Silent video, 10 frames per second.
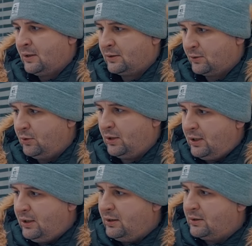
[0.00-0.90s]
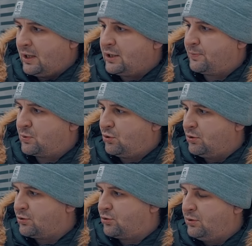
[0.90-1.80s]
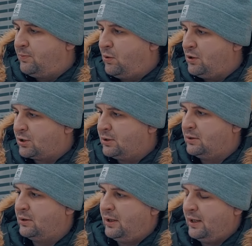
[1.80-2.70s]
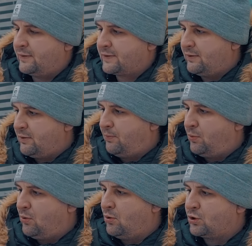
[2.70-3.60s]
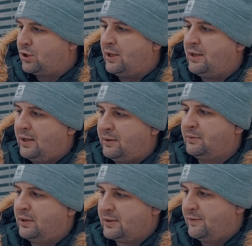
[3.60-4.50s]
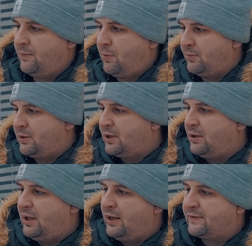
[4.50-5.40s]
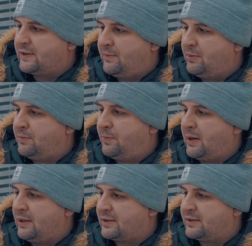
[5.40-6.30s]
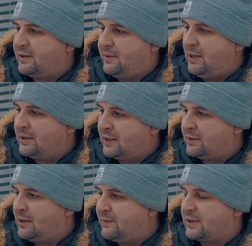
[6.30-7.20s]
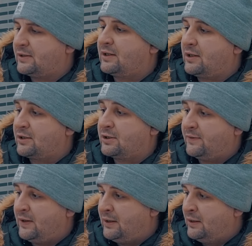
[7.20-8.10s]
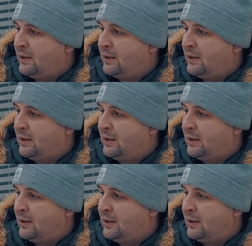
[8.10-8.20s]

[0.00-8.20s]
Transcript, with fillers: Ну и наш пучок чуть больше лейковского по ширине. Если вы помните, лейковский был порядка сантиметра, да, высота также 2. Э,